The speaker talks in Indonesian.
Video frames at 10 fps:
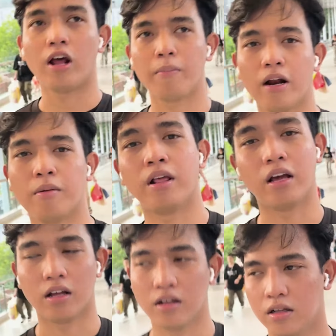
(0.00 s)
apa namanya
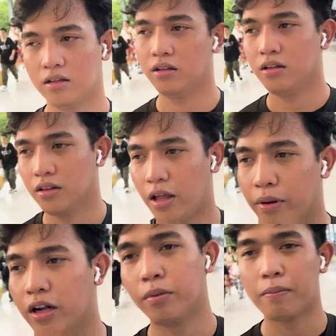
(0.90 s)
tapi
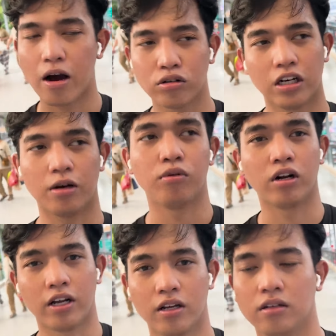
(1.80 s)
lebih bagus lah mall.
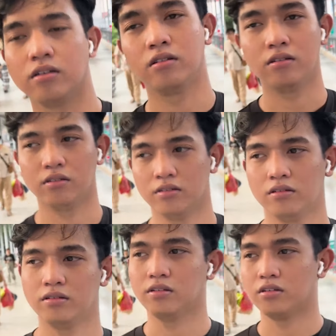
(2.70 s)
oke
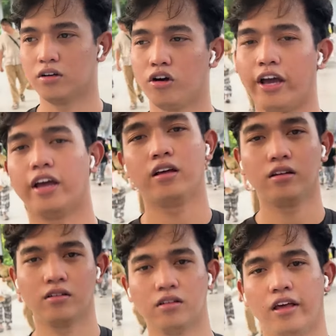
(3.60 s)
okay.
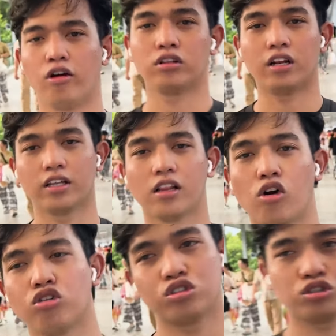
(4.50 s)
ikutin kita terus